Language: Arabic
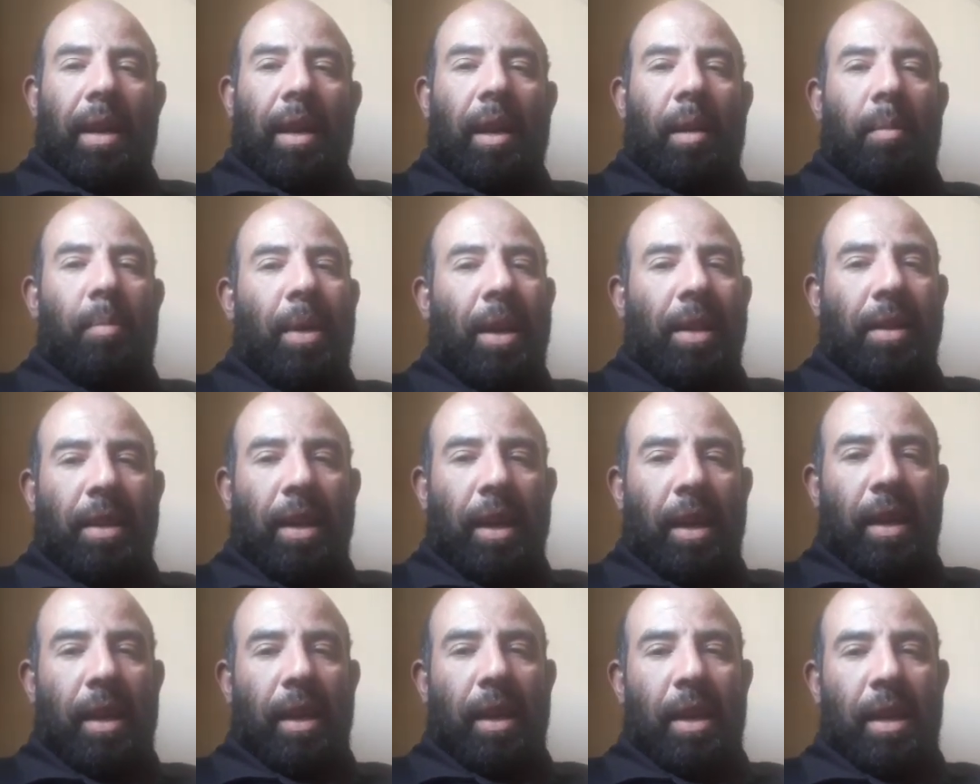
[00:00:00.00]

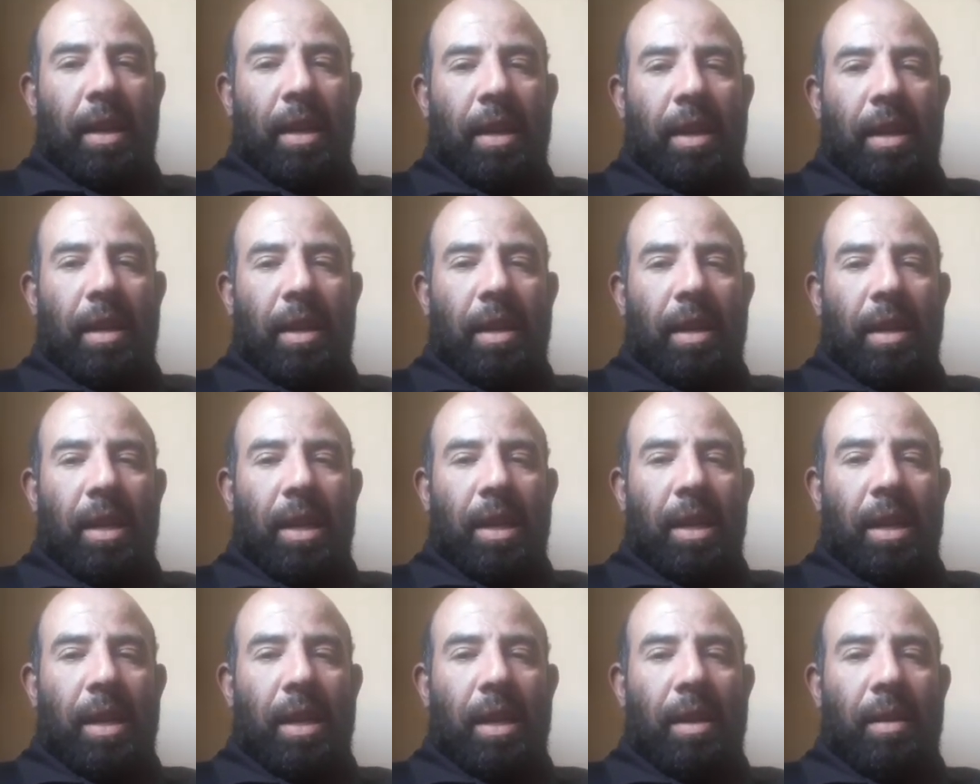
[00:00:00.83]
المادة هي
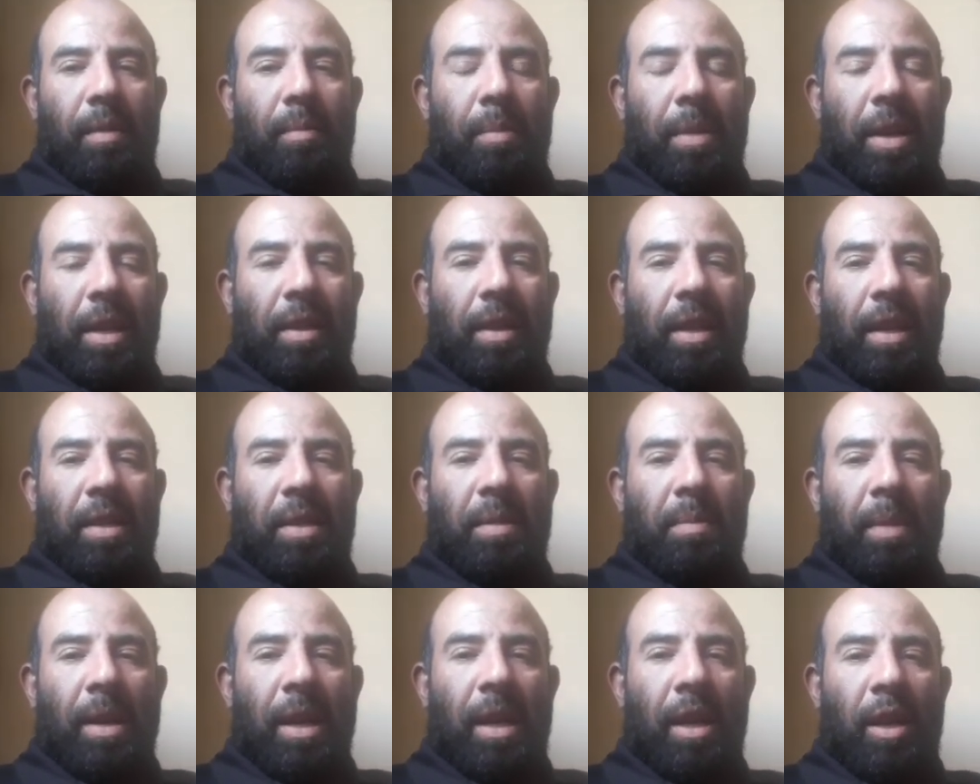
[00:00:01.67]
مادة
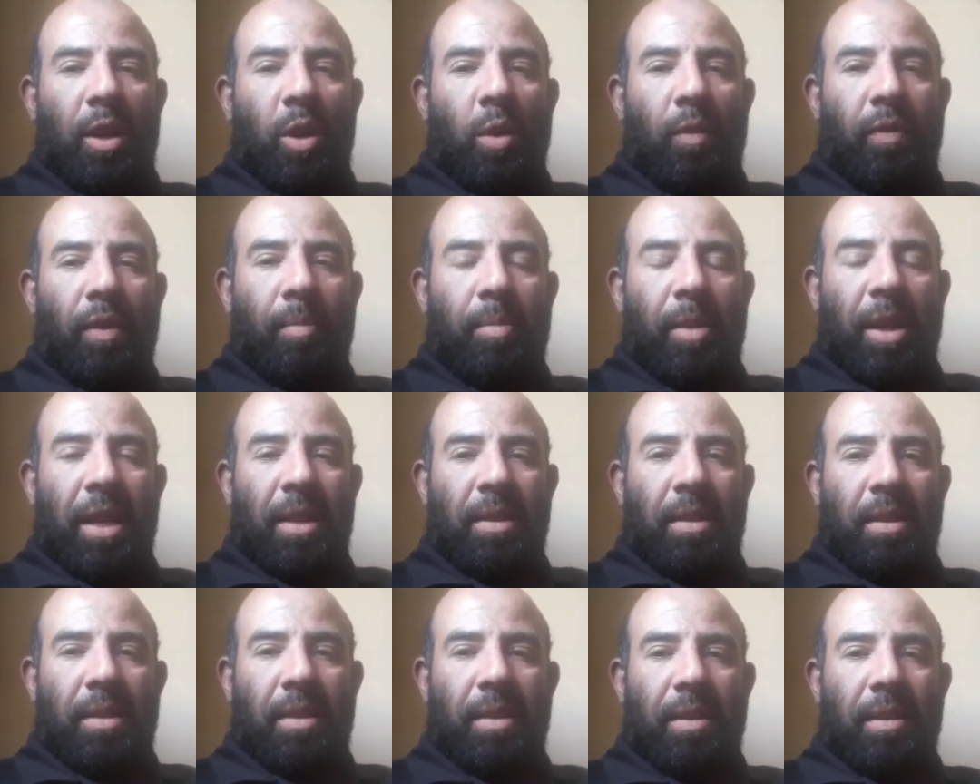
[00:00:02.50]
اسمها نوفا
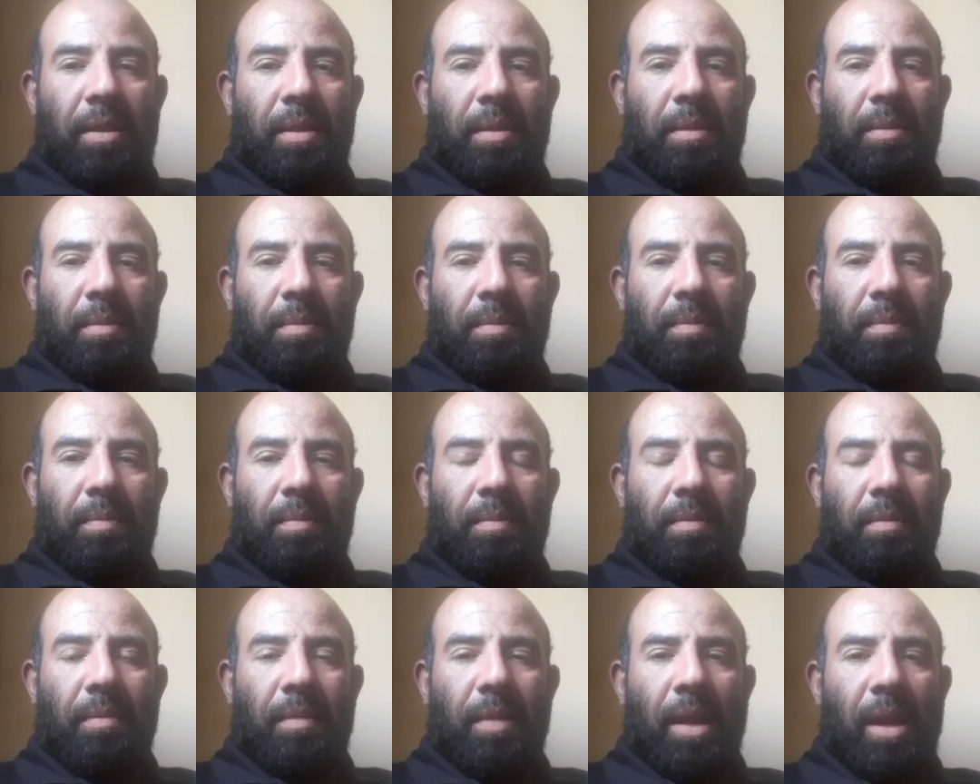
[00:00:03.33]
بلس
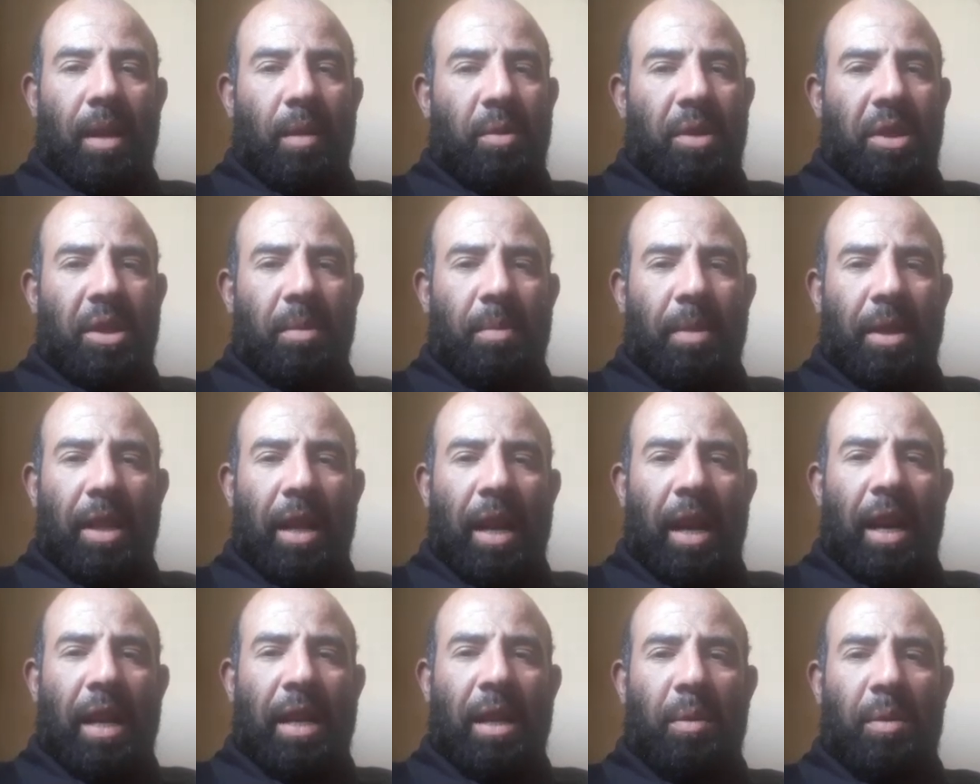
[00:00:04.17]
أو السماد
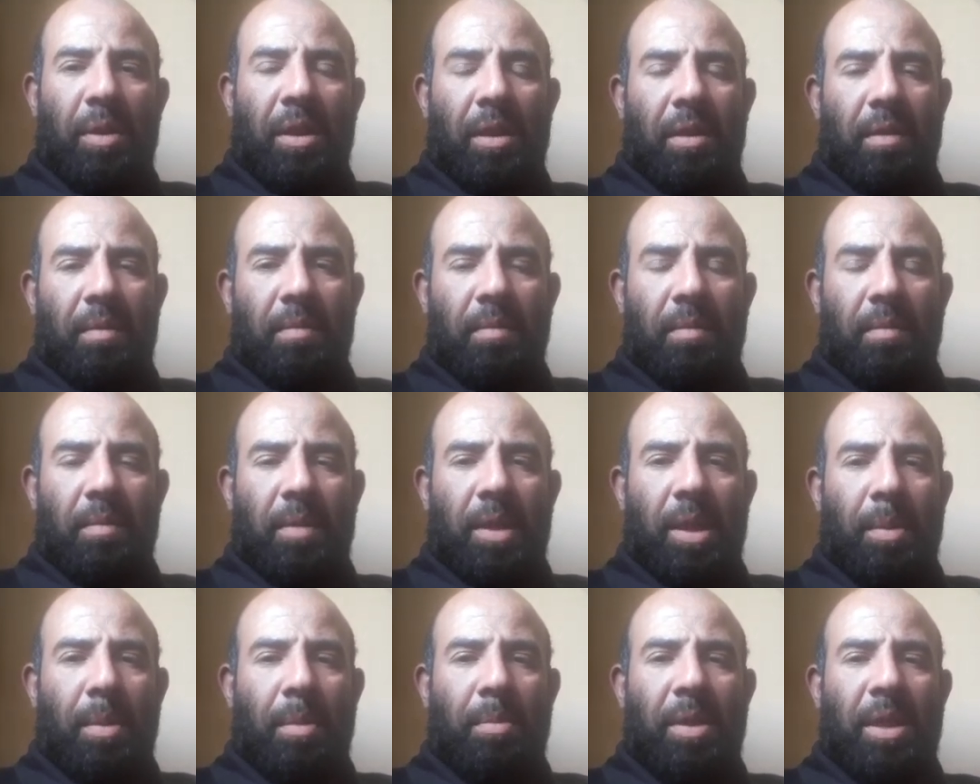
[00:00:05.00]
الحيوي
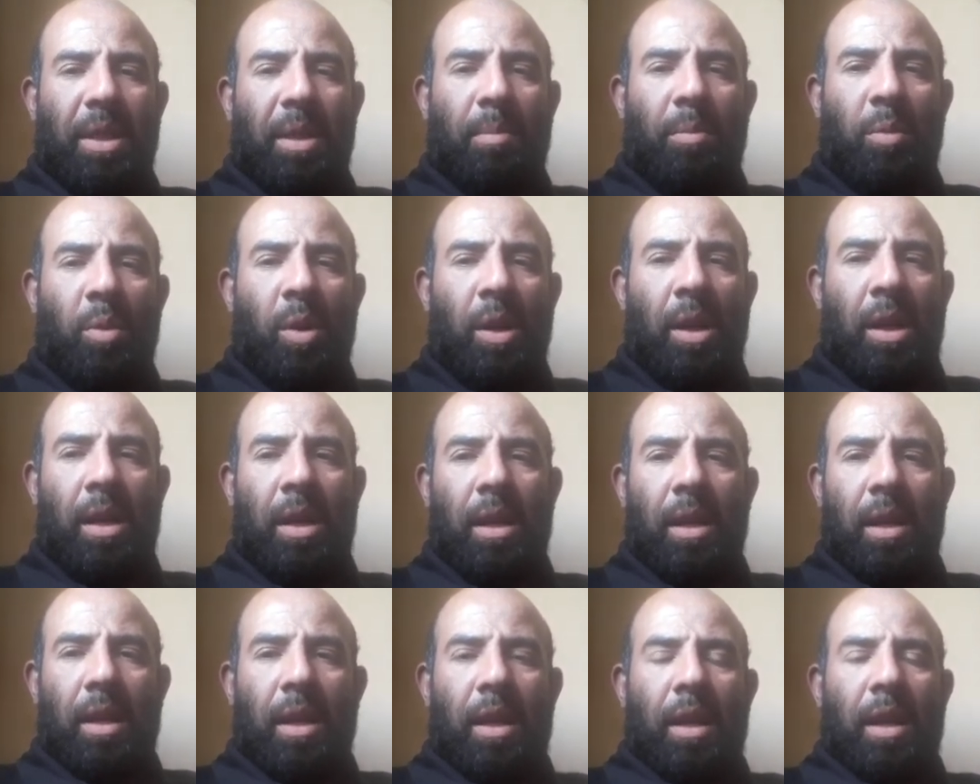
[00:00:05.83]
زي ما بيسموها
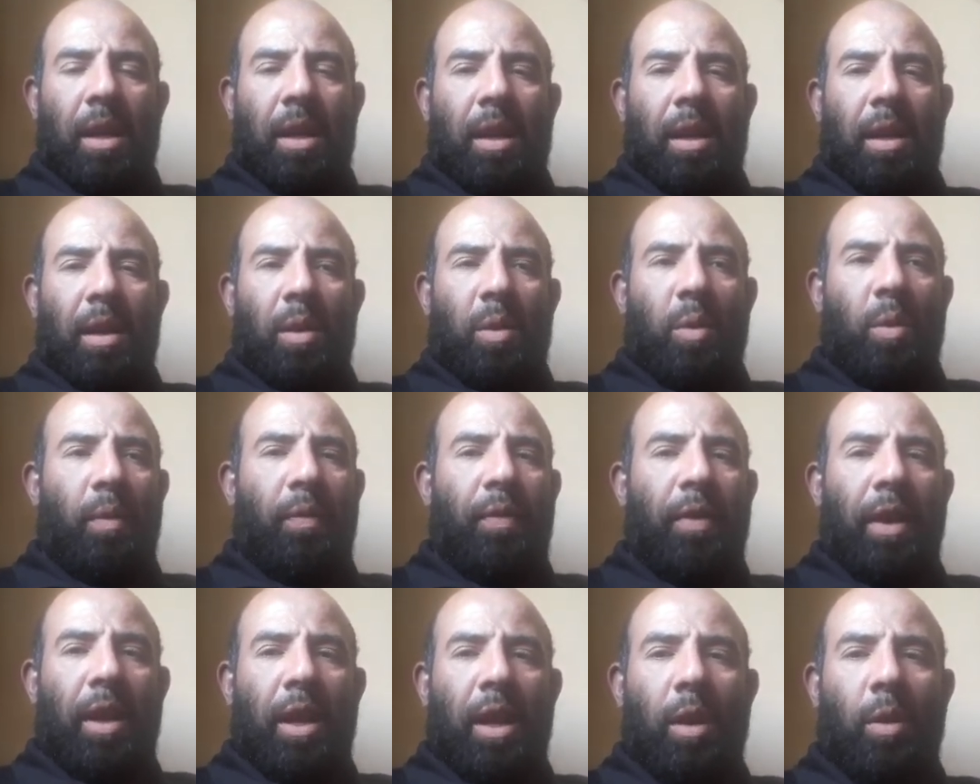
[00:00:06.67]

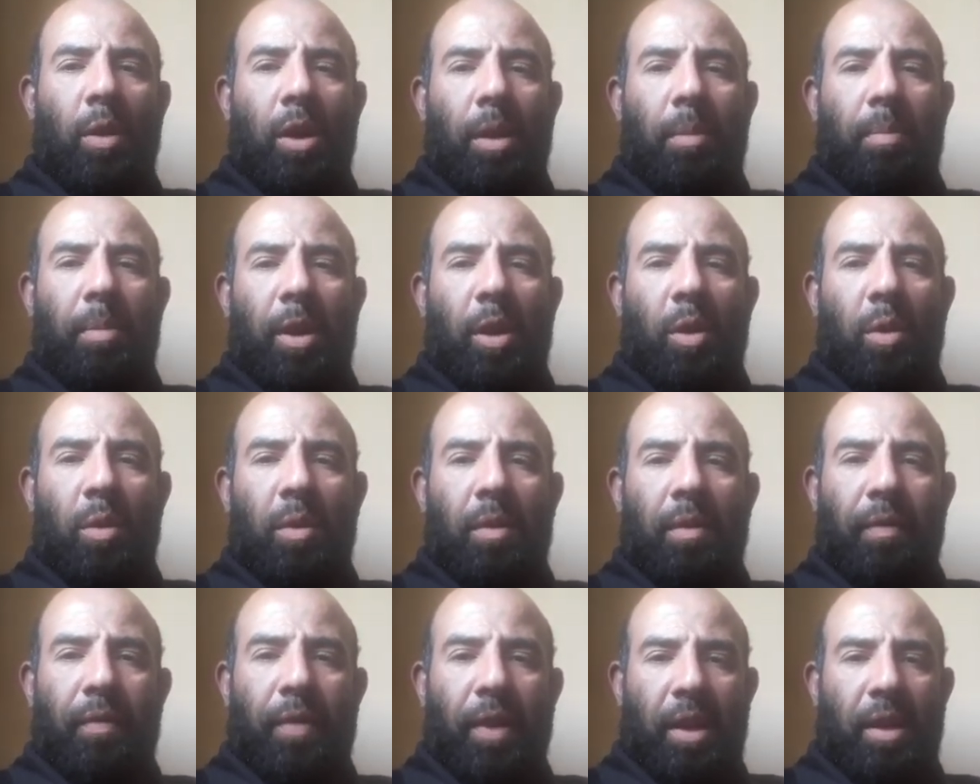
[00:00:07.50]
وفي اللي هو
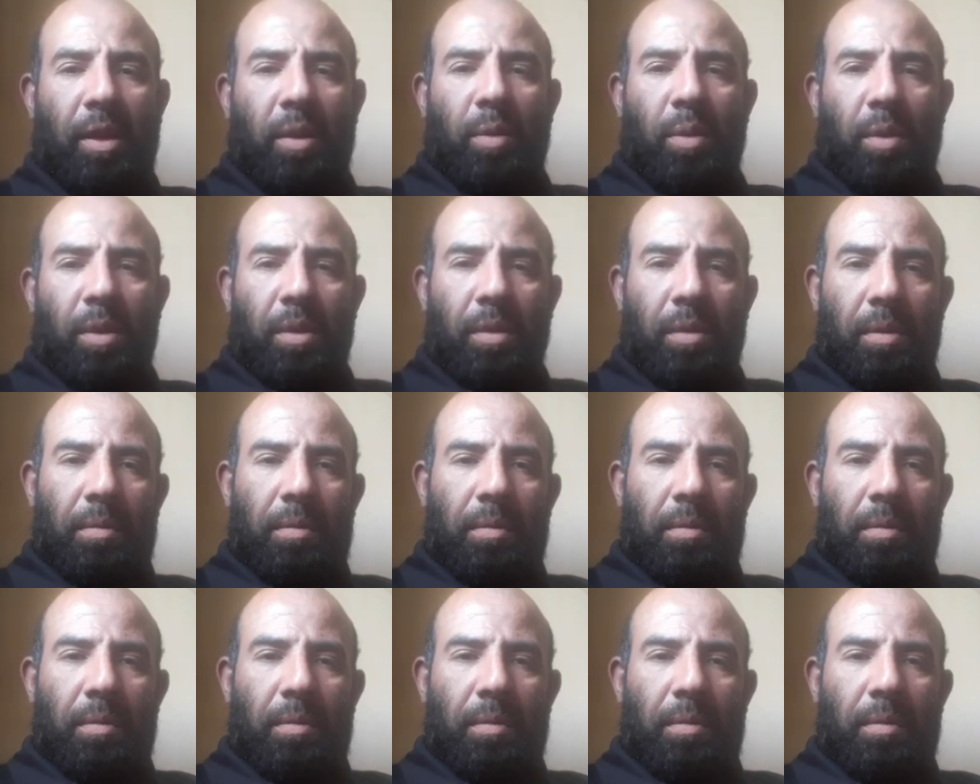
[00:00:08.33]
البيو فاكتور